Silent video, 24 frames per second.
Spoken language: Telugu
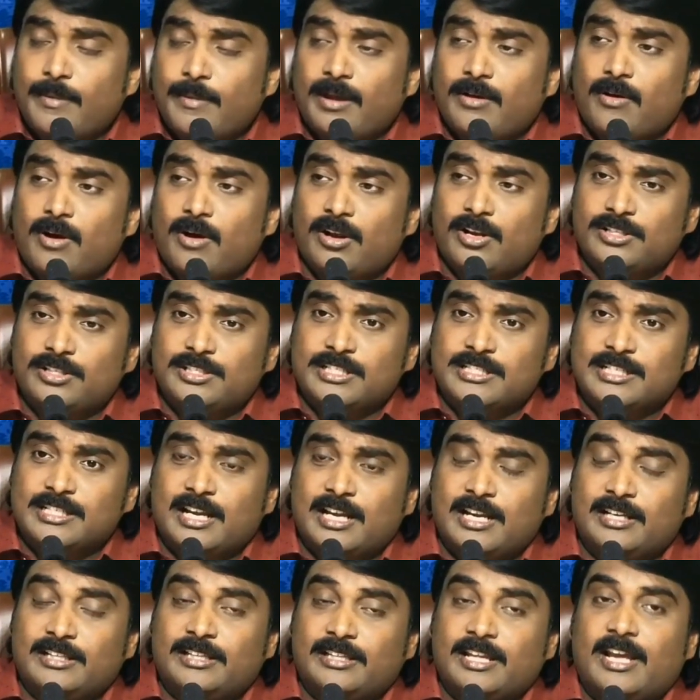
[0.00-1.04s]
మనం
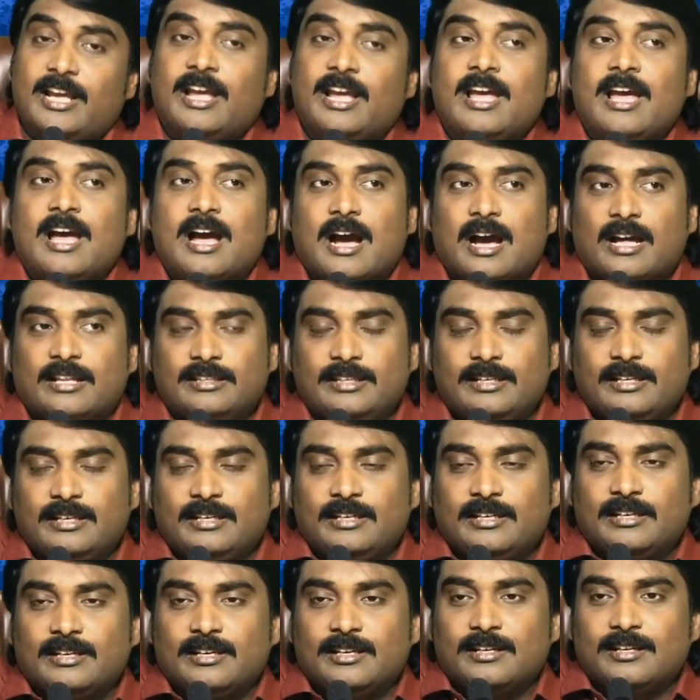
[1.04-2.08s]
ఆలోచించగలిగితే అది
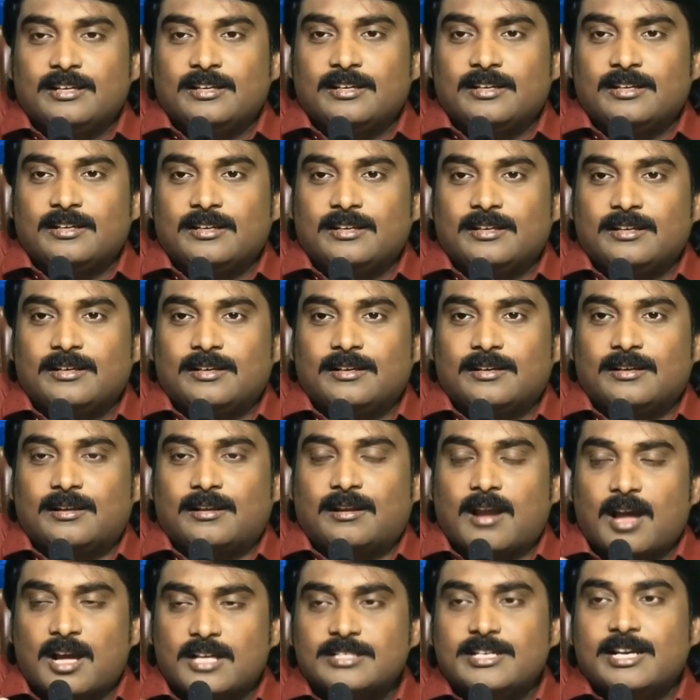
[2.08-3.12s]

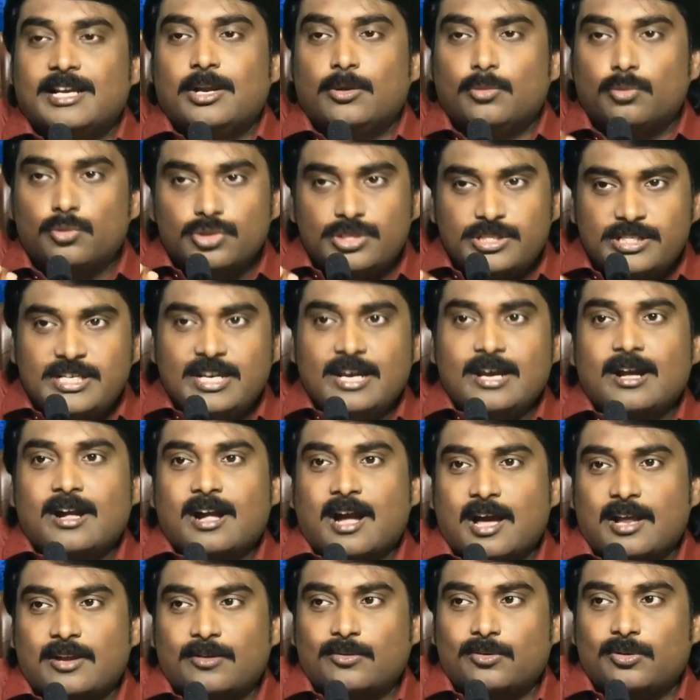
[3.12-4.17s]
రాజైన ఉజ్జీయ
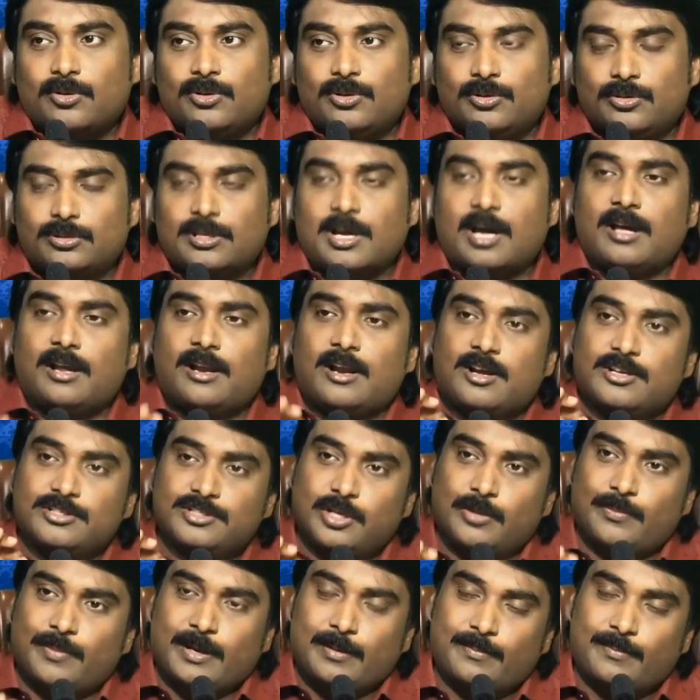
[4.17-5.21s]
కాలంలో యోధా
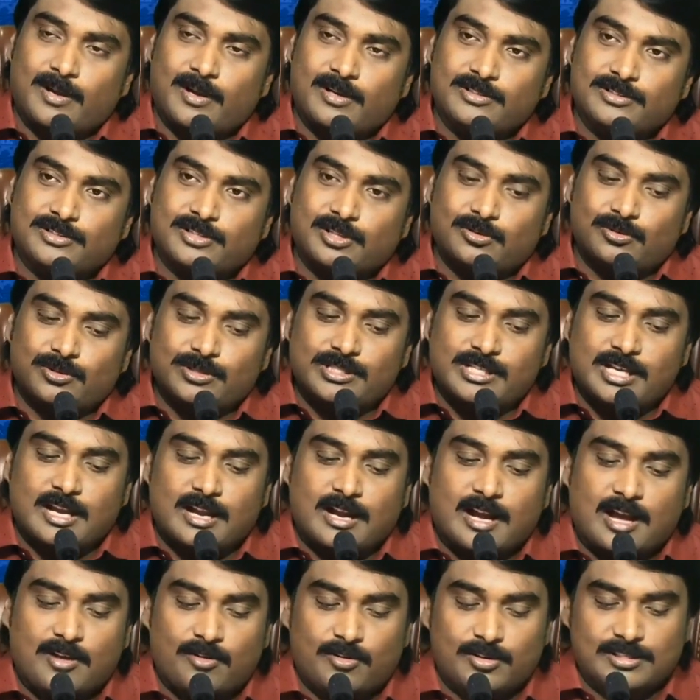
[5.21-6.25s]
రాజులు పరిపాలిస్తున్న ఉజ్జీయ
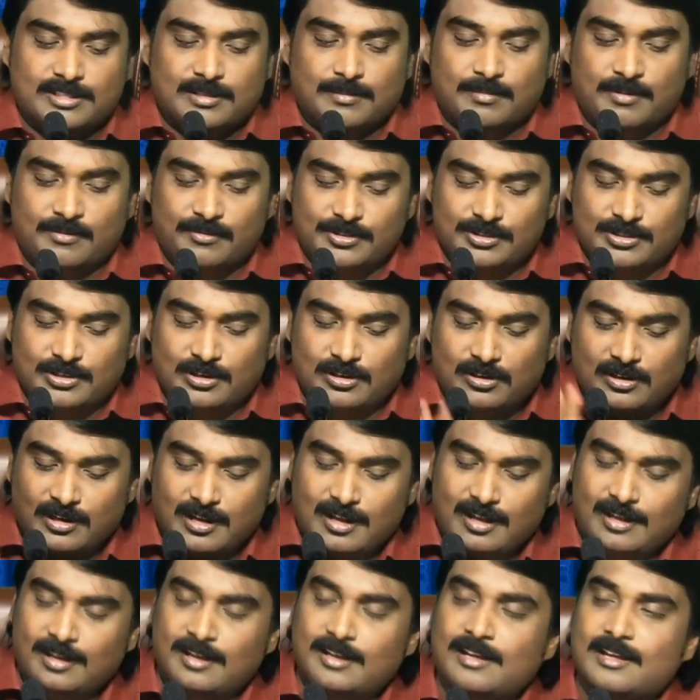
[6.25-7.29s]
కాలంలో సంభవించినట్లుగా
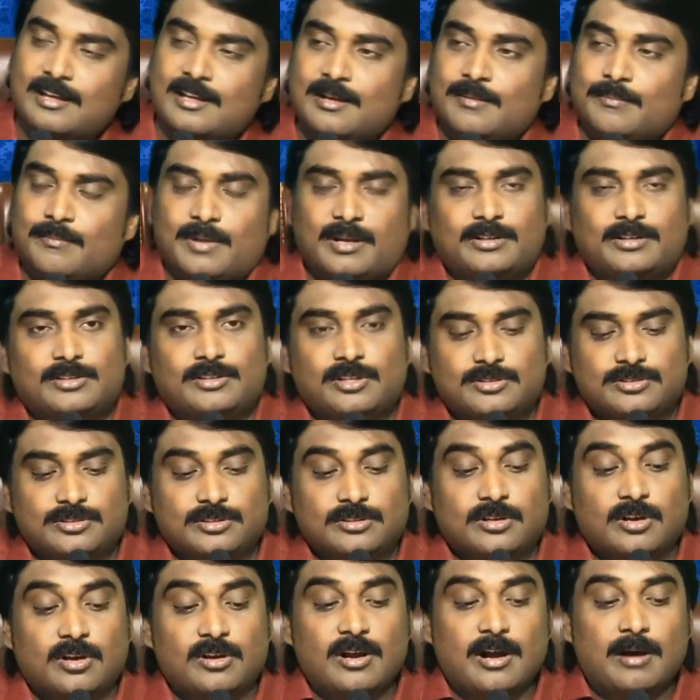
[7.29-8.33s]
మనకు తెలుస్తుంది
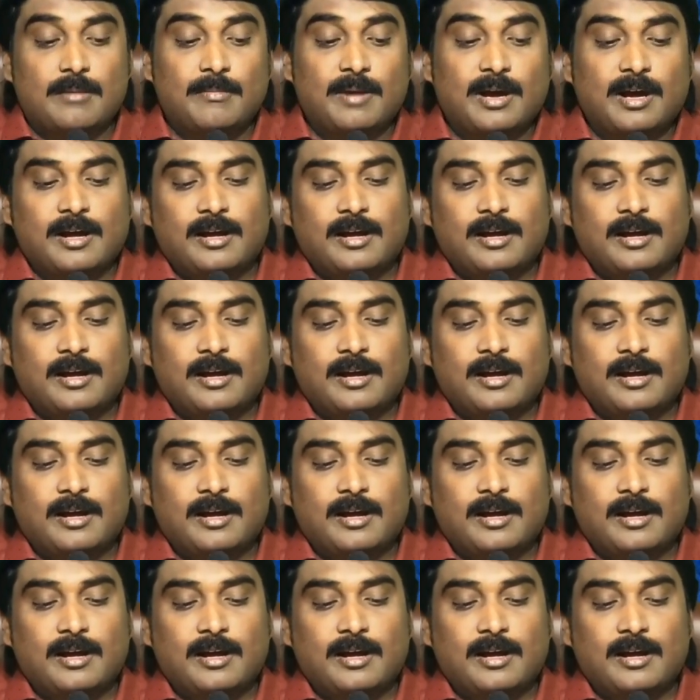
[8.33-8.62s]
కనుక అమ్మ